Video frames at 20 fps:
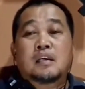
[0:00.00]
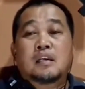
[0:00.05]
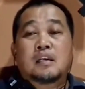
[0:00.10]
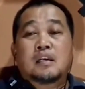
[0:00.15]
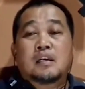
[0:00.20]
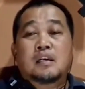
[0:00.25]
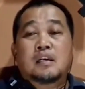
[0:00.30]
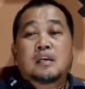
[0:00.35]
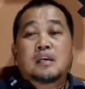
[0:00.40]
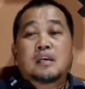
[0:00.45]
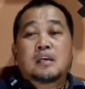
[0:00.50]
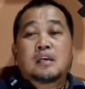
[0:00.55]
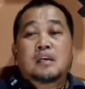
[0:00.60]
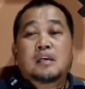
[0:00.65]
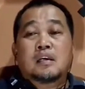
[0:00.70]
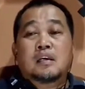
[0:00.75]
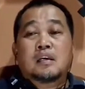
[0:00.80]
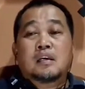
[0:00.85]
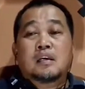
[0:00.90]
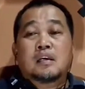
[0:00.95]
terkait
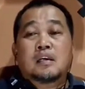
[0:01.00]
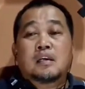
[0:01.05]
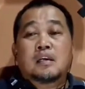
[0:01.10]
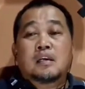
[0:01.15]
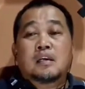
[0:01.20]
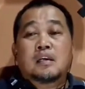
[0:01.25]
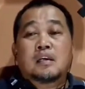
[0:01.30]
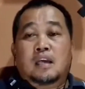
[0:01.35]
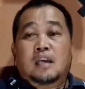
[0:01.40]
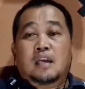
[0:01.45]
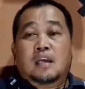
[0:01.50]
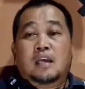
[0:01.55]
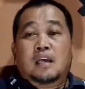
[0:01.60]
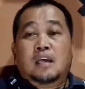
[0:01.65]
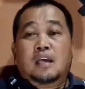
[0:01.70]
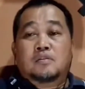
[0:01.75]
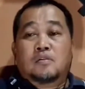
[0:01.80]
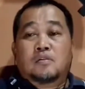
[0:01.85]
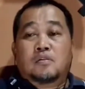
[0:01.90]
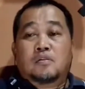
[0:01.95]
Pinangki, terkait dengan
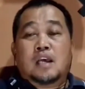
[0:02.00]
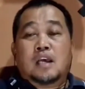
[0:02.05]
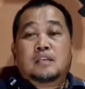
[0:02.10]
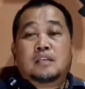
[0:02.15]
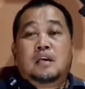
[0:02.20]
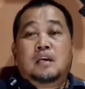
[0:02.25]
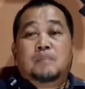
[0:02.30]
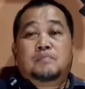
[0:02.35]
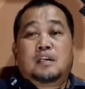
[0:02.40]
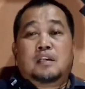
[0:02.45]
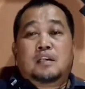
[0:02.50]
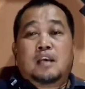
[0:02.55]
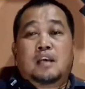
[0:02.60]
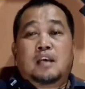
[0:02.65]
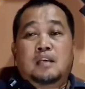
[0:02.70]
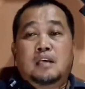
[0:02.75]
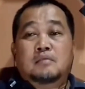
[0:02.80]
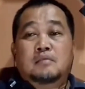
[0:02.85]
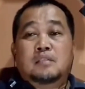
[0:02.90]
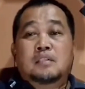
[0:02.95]
Joko Chandra, terkait
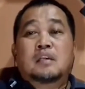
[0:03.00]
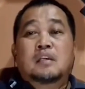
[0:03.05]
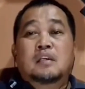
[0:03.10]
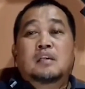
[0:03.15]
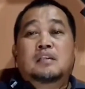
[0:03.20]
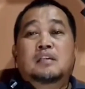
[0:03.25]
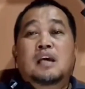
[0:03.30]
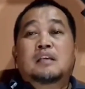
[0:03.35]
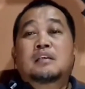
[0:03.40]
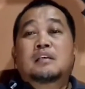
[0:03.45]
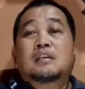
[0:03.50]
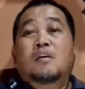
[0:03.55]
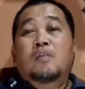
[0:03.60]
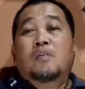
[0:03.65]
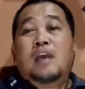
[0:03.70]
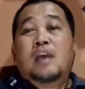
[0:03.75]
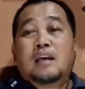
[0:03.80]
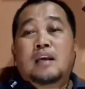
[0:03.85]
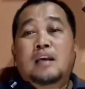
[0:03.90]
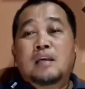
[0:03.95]
dengan ini dan
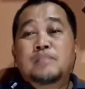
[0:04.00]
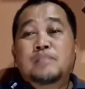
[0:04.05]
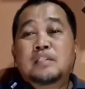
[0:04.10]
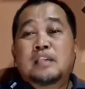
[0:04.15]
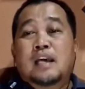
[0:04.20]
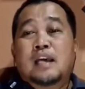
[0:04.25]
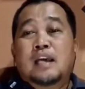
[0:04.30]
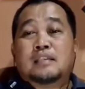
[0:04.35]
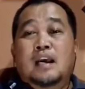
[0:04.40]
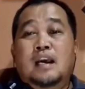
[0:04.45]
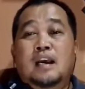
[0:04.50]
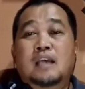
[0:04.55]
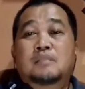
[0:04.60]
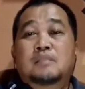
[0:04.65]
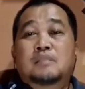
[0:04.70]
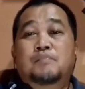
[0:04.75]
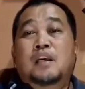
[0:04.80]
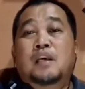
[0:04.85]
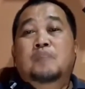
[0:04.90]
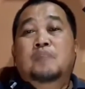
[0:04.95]
oleh hakim dinyatakan
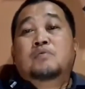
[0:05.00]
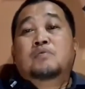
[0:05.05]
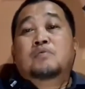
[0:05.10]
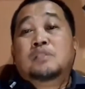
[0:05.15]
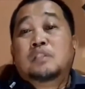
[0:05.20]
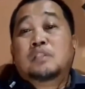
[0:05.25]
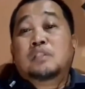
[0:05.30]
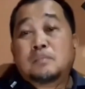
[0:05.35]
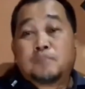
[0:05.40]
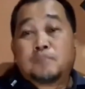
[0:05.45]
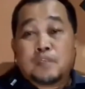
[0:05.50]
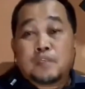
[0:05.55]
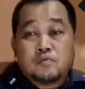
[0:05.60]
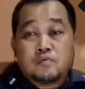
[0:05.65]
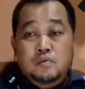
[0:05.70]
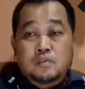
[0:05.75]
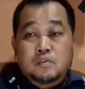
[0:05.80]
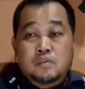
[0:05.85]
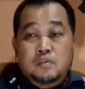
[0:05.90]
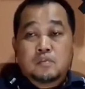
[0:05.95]
sebagai bukti
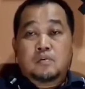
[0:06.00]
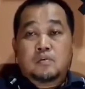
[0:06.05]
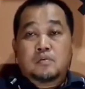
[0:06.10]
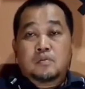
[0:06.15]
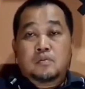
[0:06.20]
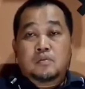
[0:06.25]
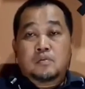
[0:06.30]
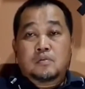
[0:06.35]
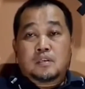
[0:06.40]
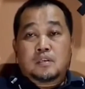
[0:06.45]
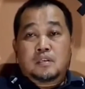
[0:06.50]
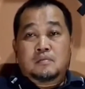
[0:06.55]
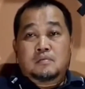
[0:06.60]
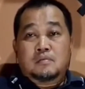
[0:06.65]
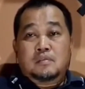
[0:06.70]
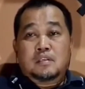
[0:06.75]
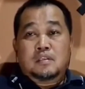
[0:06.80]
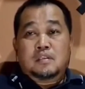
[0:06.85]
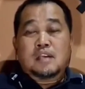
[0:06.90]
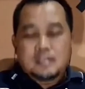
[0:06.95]
petunjuk.
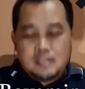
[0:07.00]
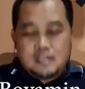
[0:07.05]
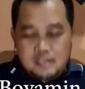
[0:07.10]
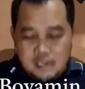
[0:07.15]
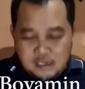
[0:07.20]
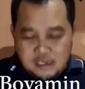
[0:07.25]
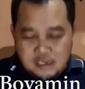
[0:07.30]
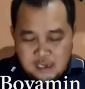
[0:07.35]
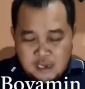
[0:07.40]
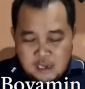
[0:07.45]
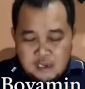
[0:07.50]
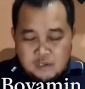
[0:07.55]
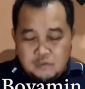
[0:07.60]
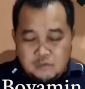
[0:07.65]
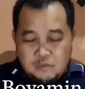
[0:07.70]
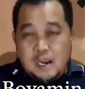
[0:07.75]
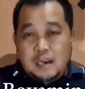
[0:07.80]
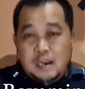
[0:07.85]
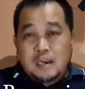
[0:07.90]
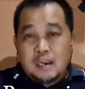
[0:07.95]
Jadi artinya
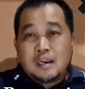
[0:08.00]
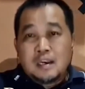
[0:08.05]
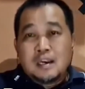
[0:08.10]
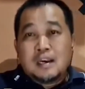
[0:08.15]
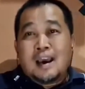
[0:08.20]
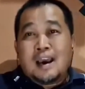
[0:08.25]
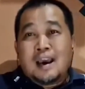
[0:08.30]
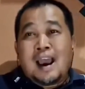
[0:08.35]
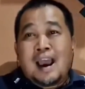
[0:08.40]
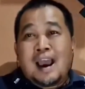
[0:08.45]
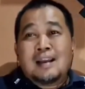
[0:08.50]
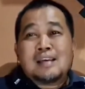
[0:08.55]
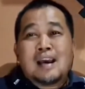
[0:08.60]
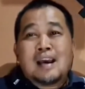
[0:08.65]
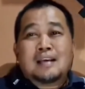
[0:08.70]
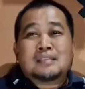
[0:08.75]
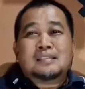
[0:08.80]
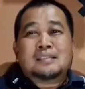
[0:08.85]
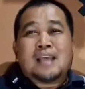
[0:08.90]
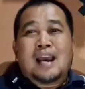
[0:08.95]
sudah hal
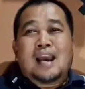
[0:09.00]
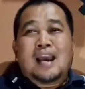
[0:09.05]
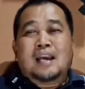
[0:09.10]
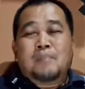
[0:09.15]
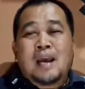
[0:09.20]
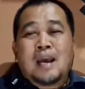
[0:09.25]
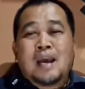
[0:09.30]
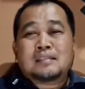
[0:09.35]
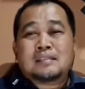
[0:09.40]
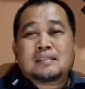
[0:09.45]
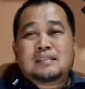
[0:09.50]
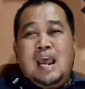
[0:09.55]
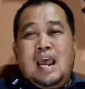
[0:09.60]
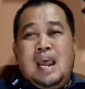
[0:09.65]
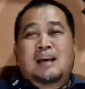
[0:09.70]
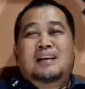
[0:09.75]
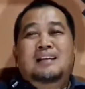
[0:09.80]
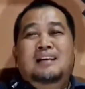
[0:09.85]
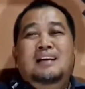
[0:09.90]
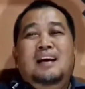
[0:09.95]
yang sangat
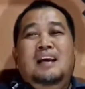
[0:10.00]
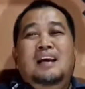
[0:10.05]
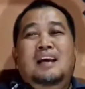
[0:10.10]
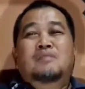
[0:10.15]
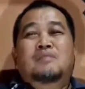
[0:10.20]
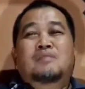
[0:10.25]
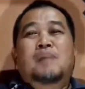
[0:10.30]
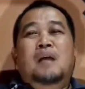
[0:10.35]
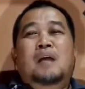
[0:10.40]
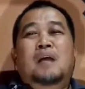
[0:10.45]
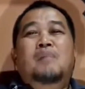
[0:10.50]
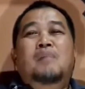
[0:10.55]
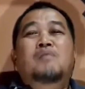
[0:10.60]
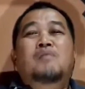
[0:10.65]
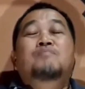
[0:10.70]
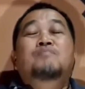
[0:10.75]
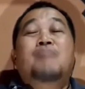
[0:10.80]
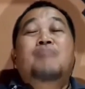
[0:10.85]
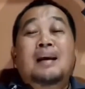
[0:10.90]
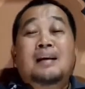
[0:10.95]
matang kalau memang
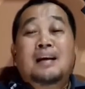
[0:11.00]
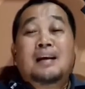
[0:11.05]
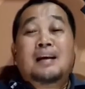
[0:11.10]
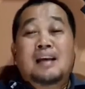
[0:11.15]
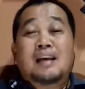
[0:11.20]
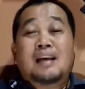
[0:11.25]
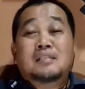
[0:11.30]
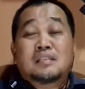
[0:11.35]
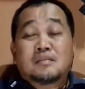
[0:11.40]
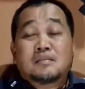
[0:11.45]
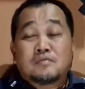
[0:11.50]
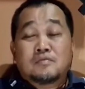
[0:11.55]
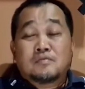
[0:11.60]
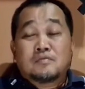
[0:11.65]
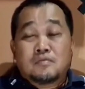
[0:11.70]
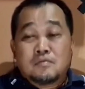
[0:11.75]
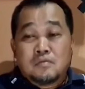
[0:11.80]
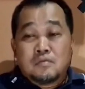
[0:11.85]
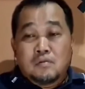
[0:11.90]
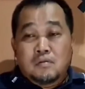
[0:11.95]
mau makan itu
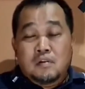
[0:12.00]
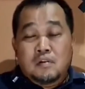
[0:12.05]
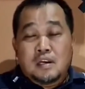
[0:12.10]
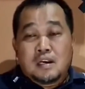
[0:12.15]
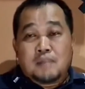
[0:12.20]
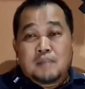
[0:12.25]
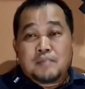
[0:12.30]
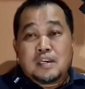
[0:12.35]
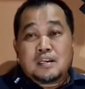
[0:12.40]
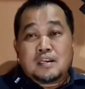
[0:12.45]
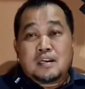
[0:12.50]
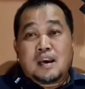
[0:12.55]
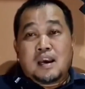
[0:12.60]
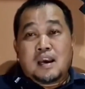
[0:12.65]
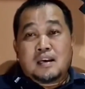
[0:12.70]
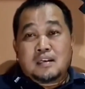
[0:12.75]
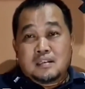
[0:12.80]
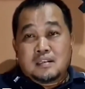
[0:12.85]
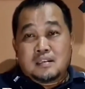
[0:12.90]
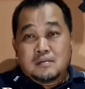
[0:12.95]
untuk oleh KPK.
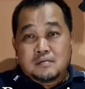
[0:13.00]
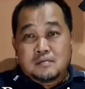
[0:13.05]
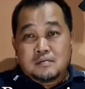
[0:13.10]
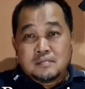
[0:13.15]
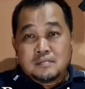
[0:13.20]
Gitu.